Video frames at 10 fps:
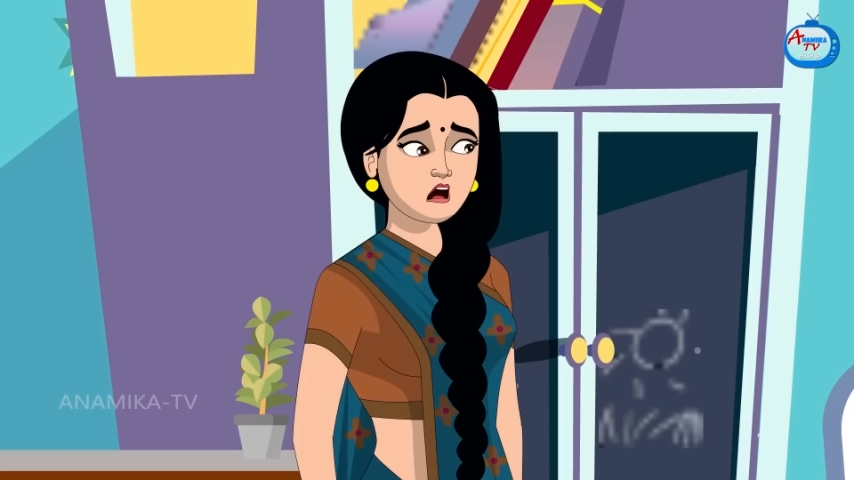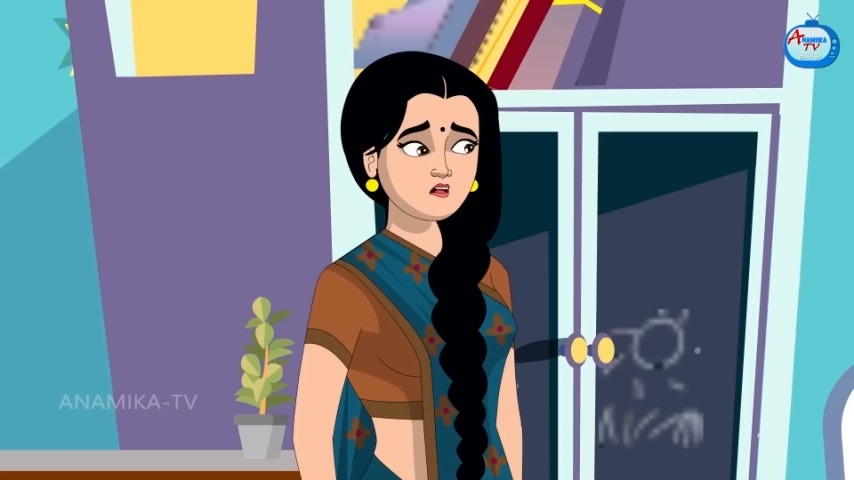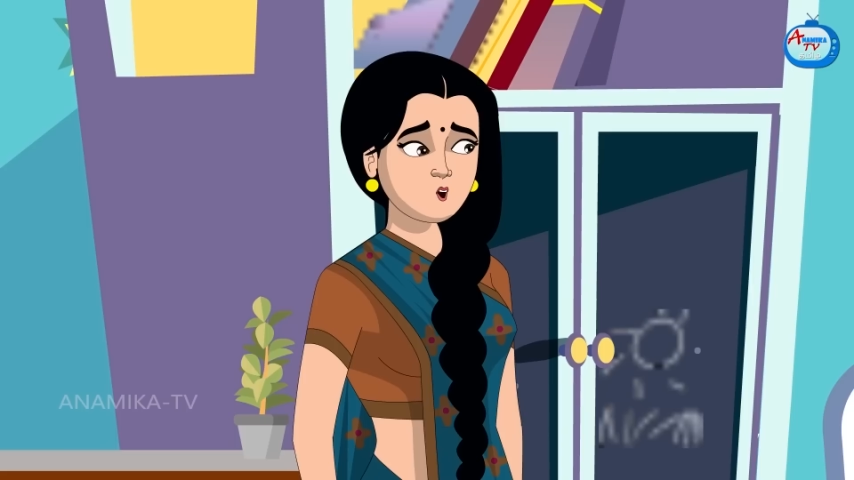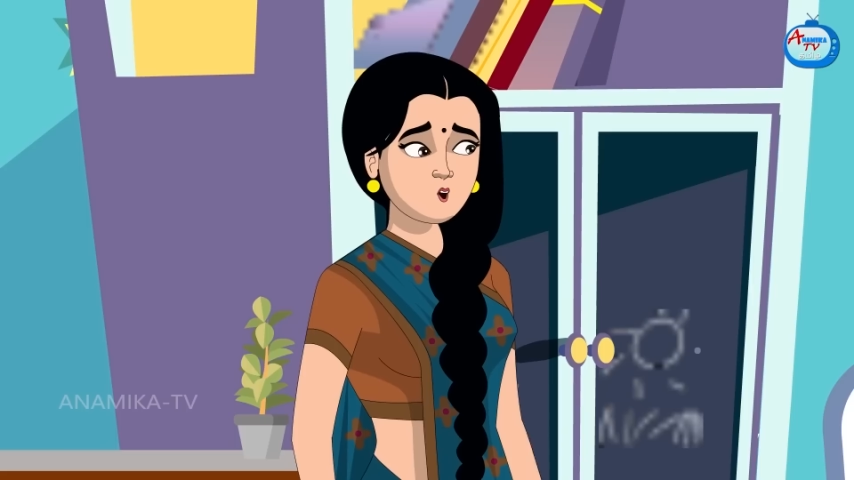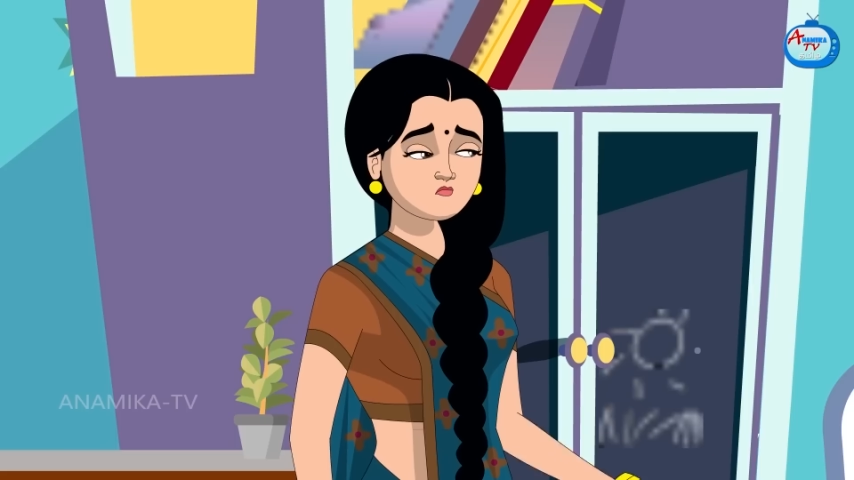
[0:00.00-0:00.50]

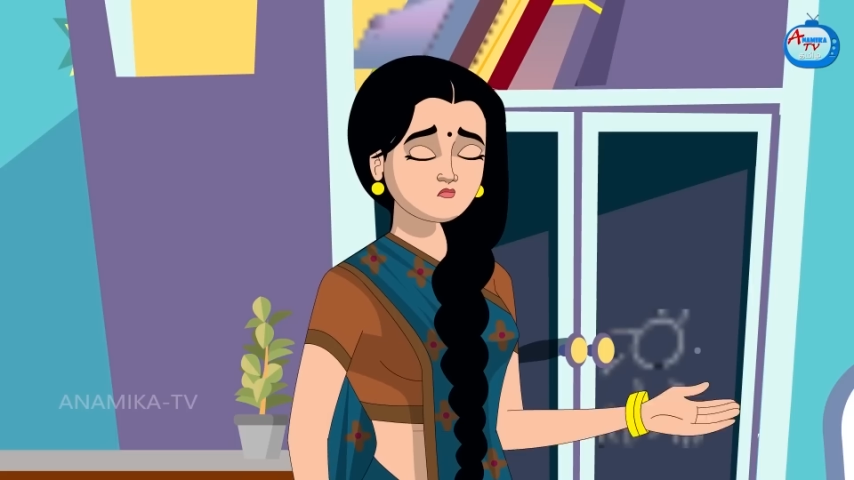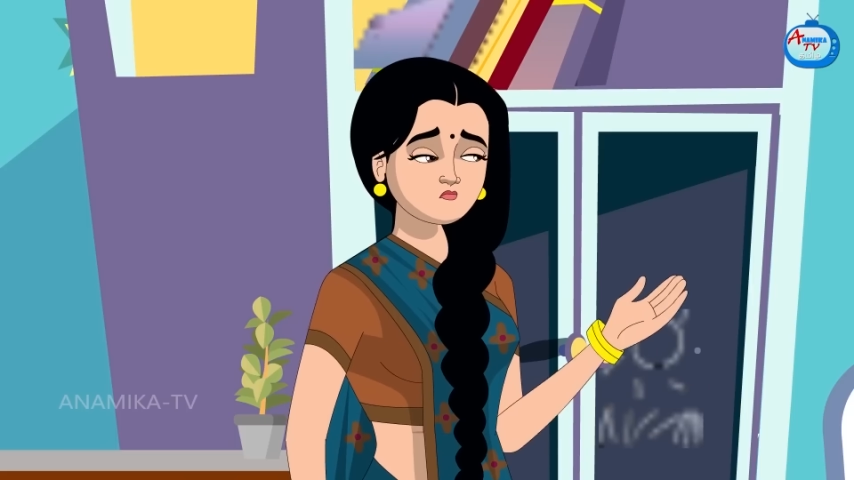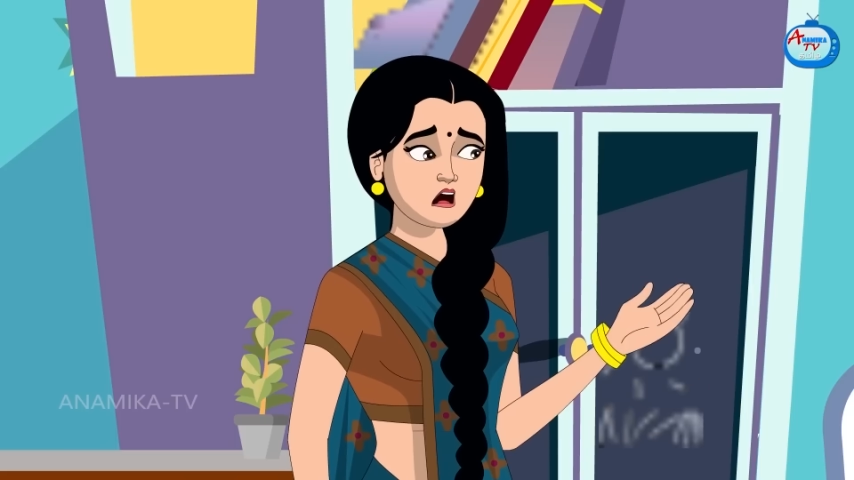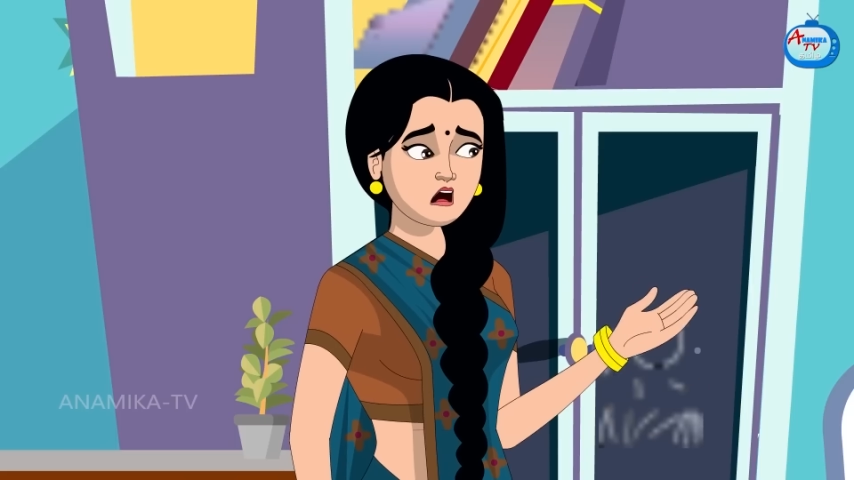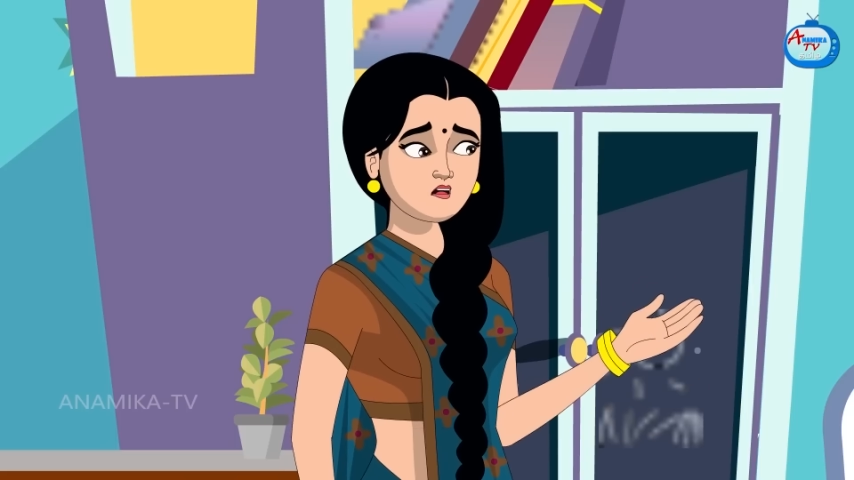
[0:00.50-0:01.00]
அம்மா
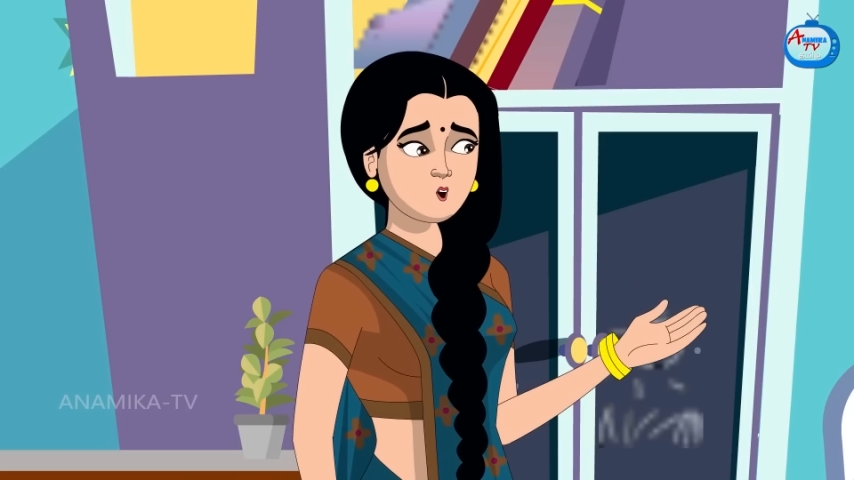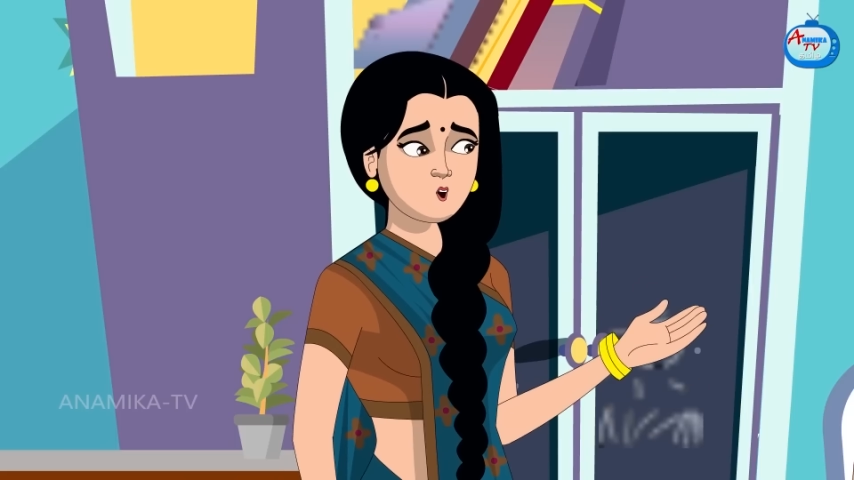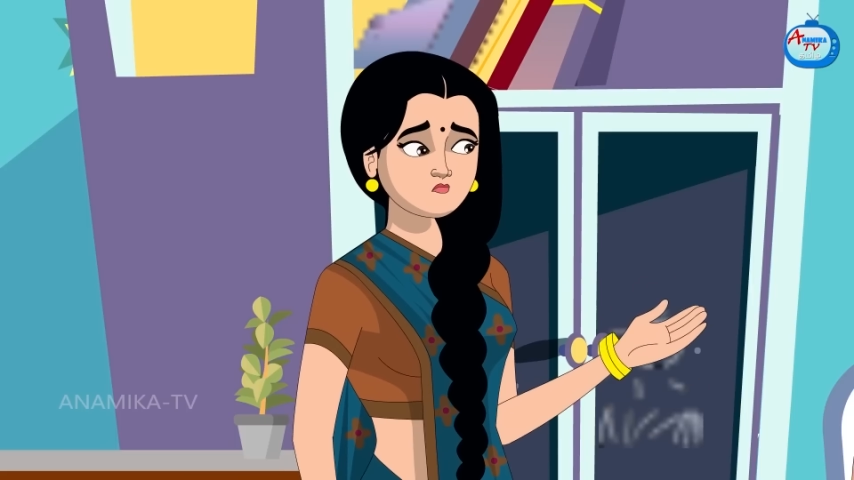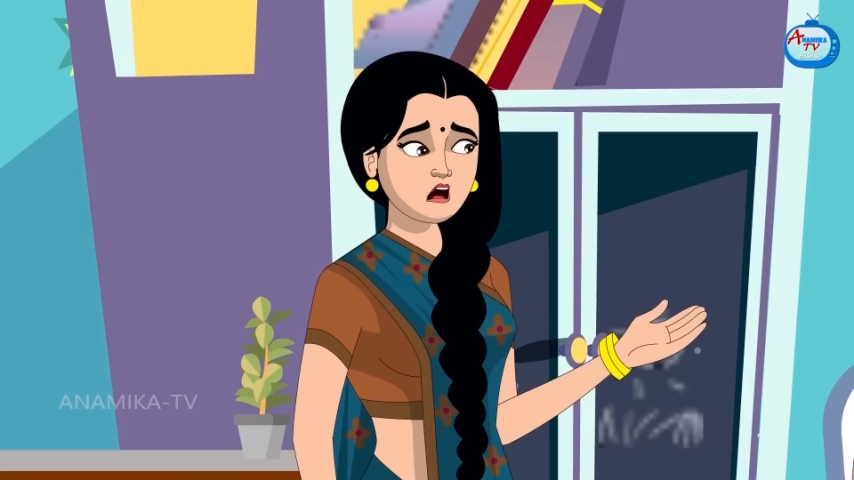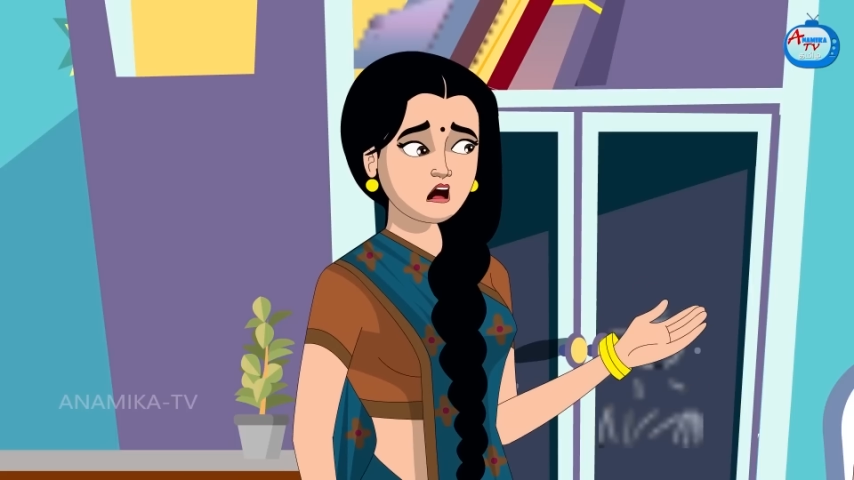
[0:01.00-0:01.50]
ஒரு
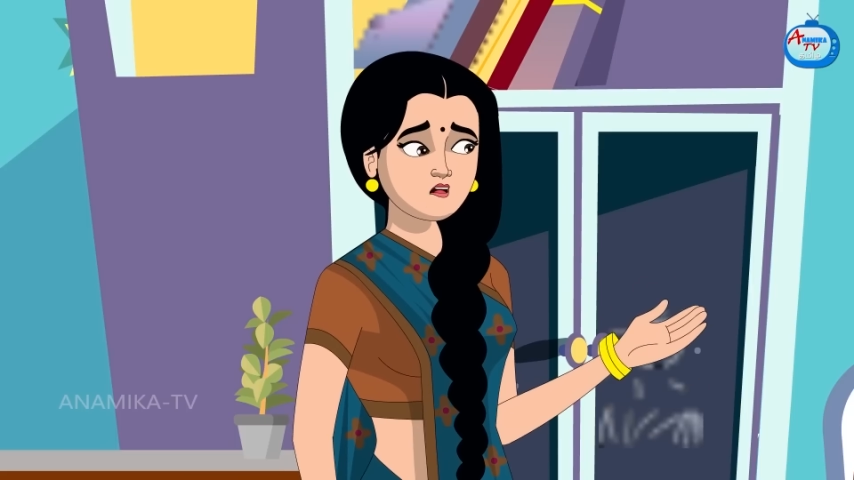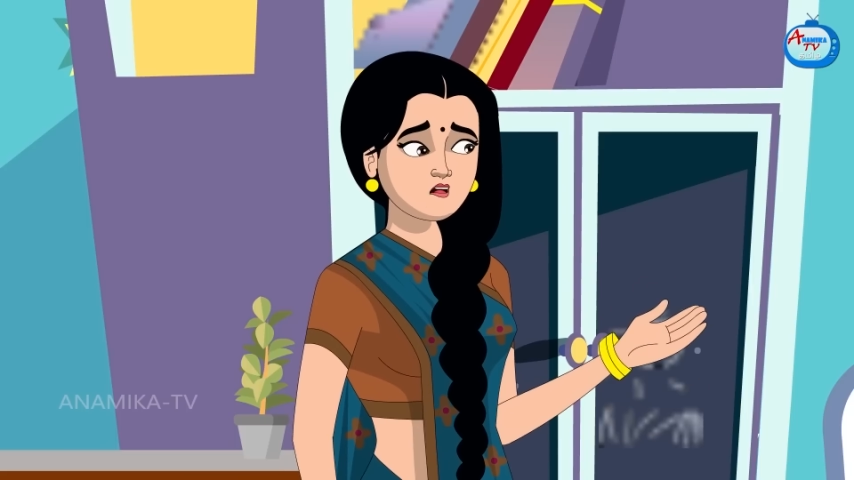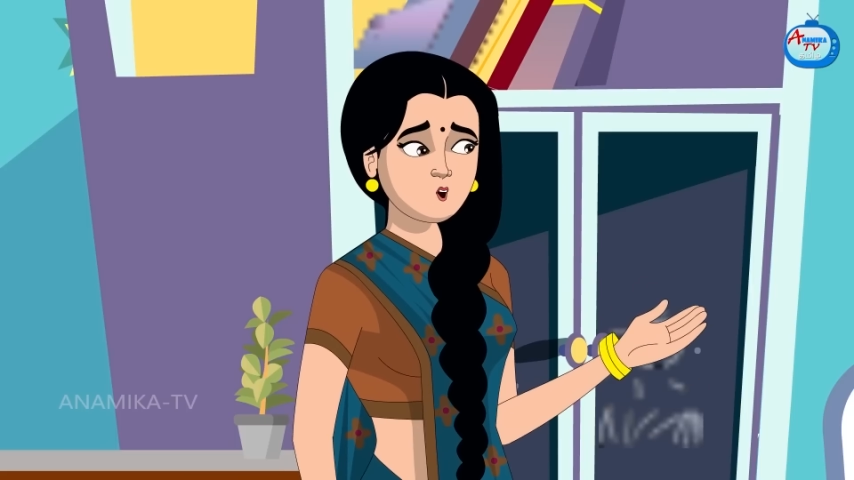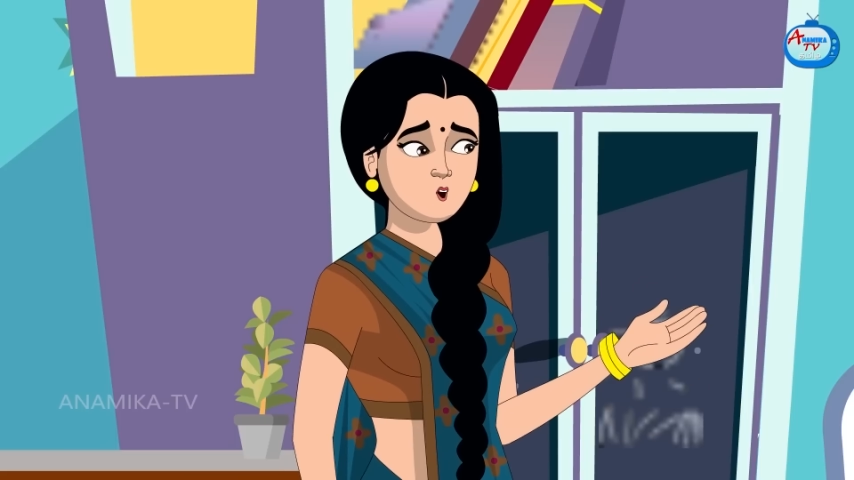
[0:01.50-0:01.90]
தடவை அவர்கிட்ட